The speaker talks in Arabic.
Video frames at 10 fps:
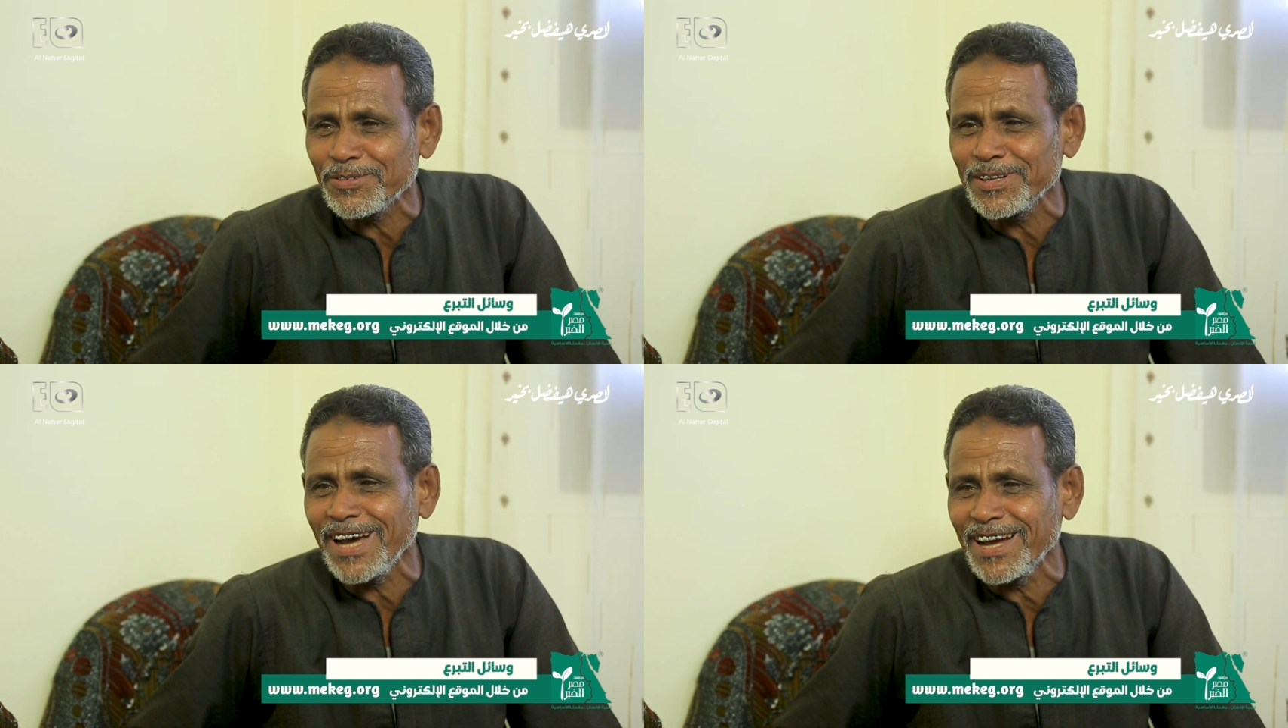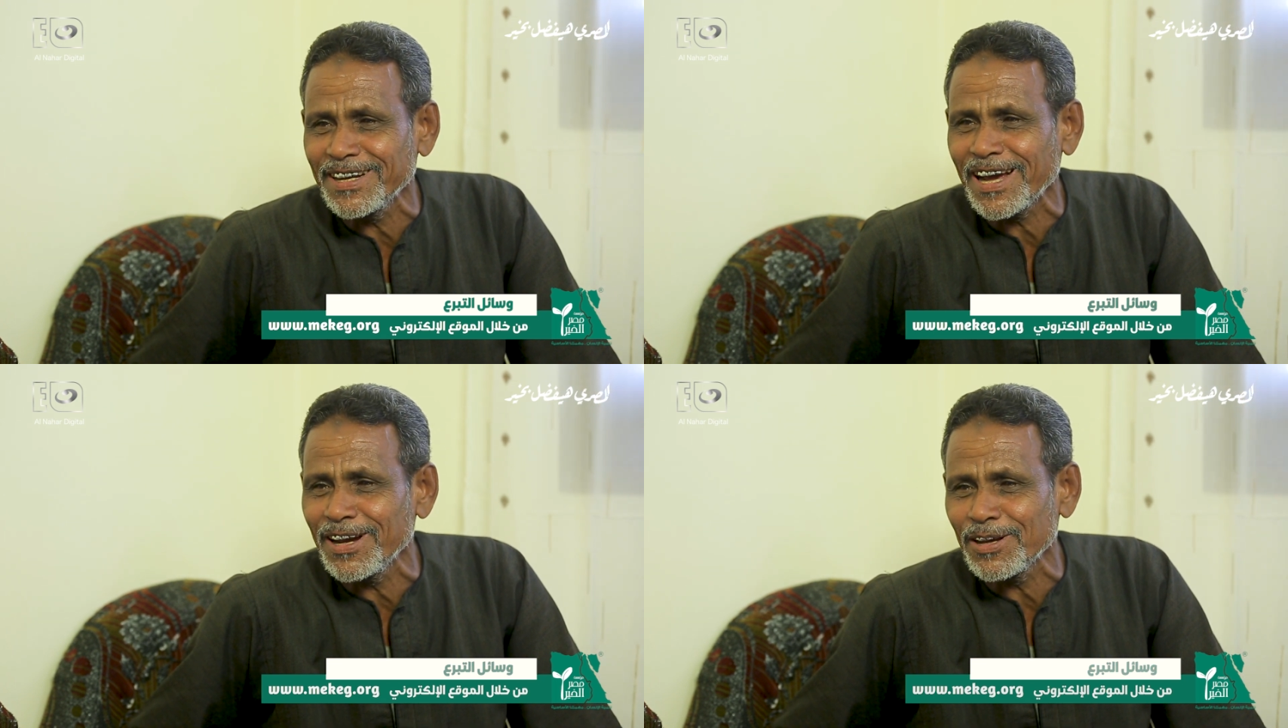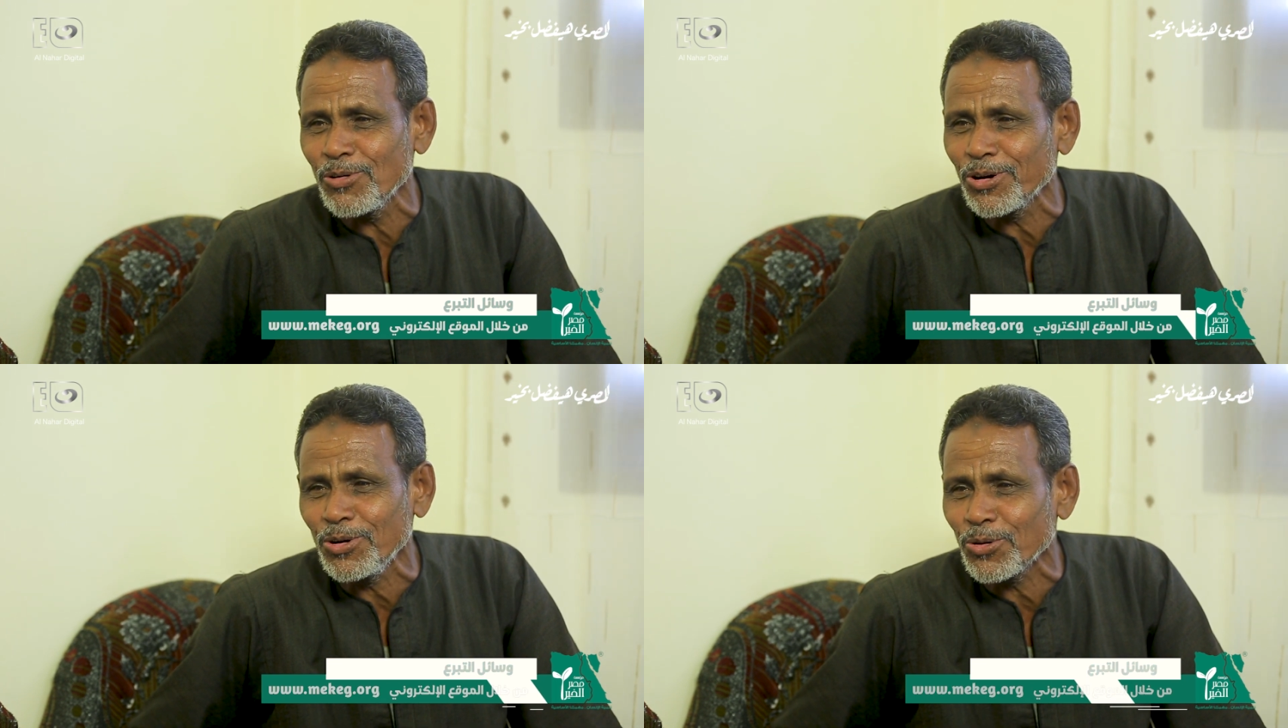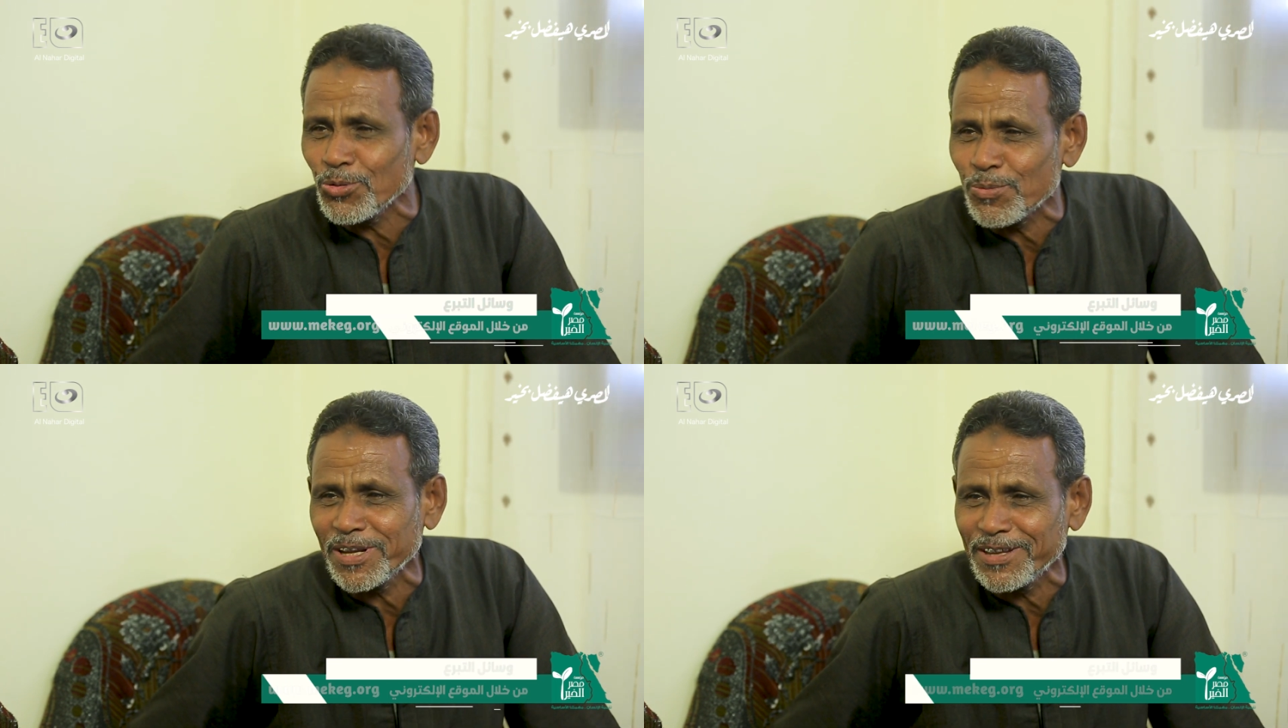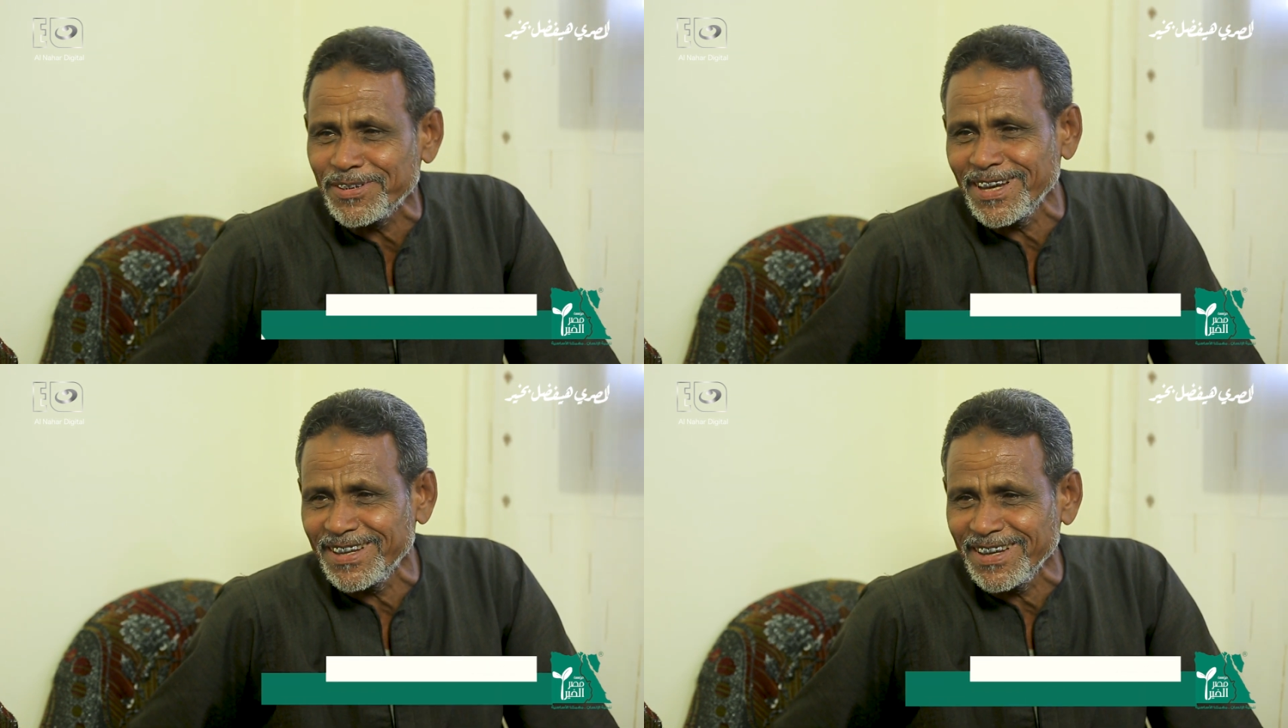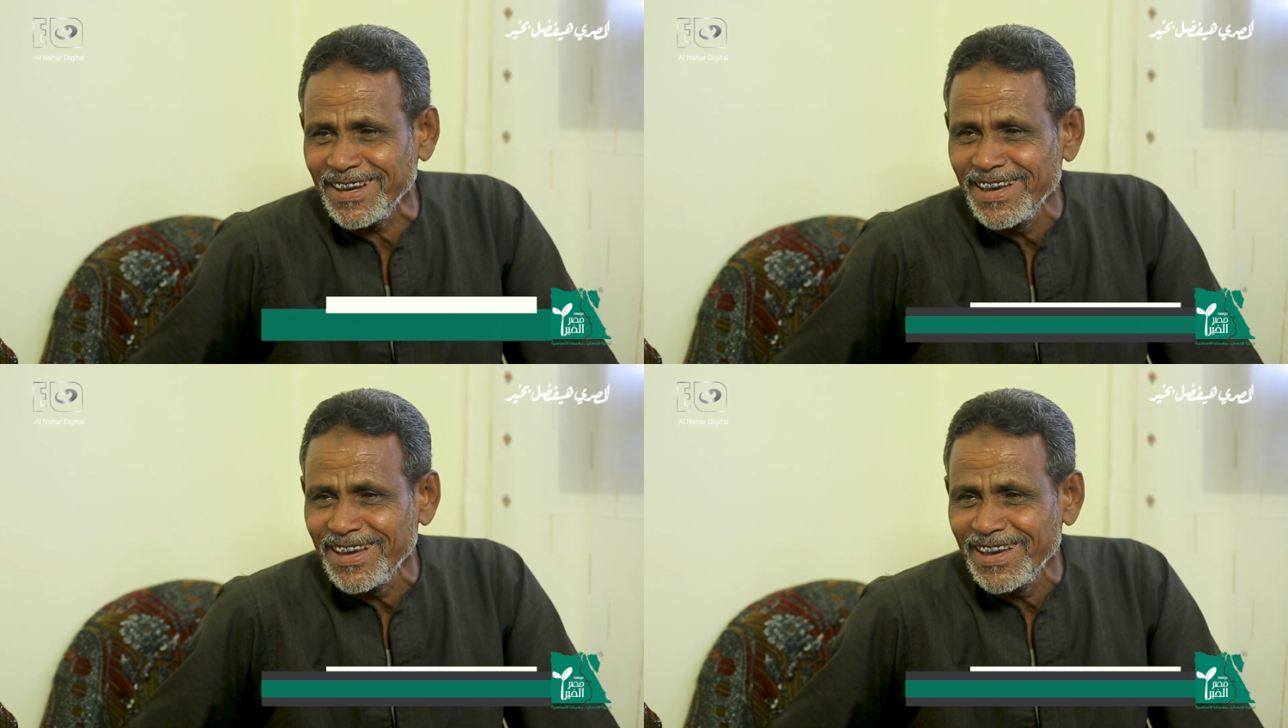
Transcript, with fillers: يعني كان يوقع قلوبنا ده فيها آه. دي